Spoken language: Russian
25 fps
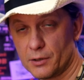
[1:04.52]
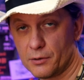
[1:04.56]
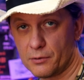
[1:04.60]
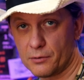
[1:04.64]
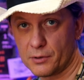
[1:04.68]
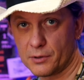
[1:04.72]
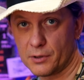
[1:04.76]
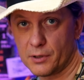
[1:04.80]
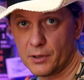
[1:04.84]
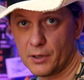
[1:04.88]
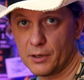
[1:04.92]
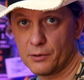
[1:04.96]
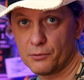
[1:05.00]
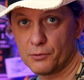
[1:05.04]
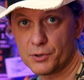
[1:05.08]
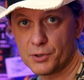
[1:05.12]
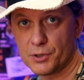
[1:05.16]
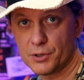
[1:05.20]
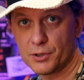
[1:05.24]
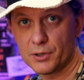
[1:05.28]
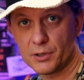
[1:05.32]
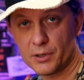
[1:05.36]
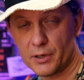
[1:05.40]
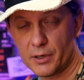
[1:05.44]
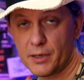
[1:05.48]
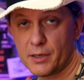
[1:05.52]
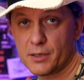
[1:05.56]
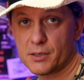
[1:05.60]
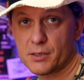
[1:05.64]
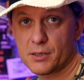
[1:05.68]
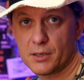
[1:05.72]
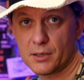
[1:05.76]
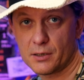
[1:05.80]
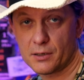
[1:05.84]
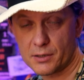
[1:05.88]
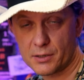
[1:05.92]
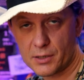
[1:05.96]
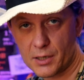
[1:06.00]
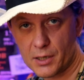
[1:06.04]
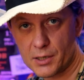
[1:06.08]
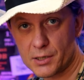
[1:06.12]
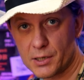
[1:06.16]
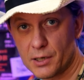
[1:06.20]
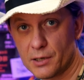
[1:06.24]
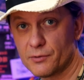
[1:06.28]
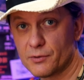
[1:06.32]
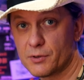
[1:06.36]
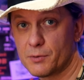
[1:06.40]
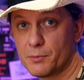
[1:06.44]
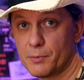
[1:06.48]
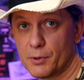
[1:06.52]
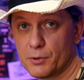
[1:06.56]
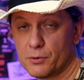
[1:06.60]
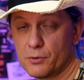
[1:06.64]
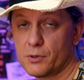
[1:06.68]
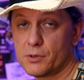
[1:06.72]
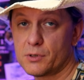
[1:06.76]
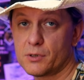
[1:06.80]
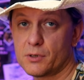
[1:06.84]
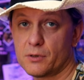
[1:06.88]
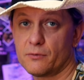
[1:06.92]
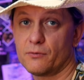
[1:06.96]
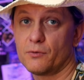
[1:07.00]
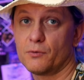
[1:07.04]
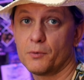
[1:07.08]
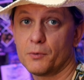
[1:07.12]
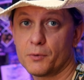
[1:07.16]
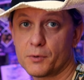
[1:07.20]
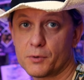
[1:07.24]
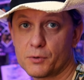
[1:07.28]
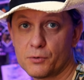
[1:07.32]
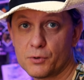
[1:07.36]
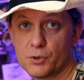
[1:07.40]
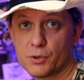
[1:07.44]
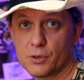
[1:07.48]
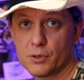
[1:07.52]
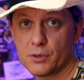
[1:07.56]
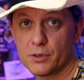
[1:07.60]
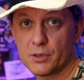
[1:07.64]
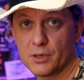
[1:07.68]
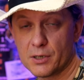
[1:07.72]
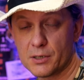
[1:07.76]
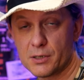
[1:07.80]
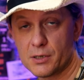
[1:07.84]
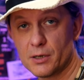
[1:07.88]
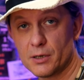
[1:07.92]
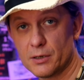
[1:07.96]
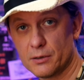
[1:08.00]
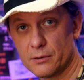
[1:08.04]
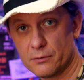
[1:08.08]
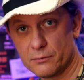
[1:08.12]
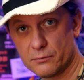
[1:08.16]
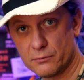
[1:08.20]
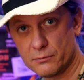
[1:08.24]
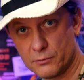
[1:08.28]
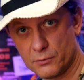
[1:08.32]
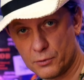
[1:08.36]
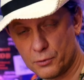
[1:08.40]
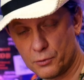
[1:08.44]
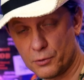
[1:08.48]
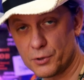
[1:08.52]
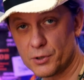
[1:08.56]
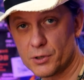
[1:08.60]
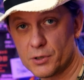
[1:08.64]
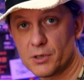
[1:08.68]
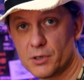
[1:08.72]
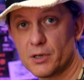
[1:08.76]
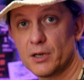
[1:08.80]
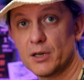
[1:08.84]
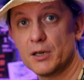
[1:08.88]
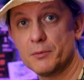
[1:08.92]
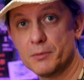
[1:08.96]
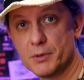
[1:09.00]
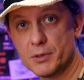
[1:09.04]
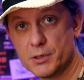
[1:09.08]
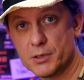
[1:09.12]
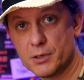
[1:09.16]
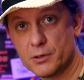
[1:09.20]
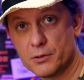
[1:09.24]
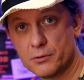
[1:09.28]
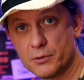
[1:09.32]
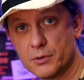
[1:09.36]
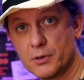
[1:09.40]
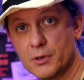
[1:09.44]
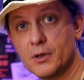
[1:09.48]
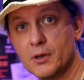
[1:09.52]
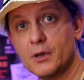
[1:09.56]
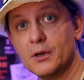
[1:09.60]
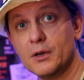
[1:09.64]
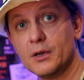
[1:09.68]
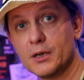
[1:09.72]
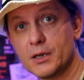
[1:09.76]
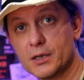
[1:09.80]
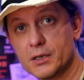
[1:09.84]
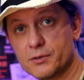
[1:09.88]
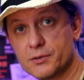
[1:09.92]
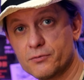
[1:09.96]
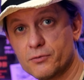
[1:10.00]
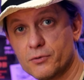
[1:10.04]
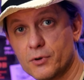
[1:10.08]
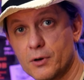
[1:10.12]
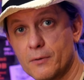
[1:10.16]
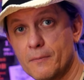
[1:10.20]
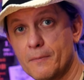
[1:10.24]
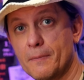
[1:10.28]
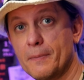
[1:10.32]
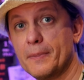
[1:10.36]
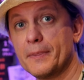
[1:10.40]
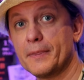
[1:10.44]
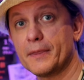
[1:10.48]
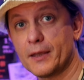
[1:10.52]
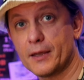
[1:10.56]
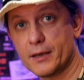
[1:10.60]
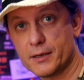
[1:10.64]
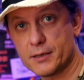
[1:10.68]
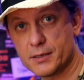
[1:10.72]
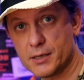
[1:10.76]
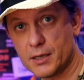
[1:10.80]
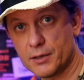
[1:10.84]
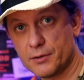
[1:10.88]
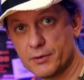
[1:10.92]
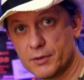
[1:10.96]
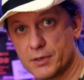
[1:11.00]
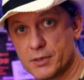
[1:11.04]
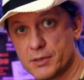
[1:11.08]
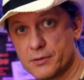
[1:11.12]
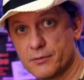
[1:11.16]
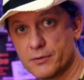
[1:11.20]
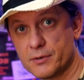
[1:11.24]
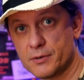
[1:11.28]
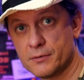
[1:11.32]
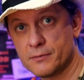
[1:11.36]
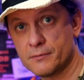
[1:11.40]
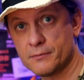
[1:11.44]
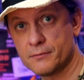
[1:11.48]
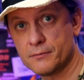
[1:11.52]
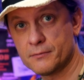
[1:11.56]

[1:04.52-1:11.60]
ерунда очень не нравится, раскошеливаться придется в любом случае, если хочется имитировать, изволь соответствовать.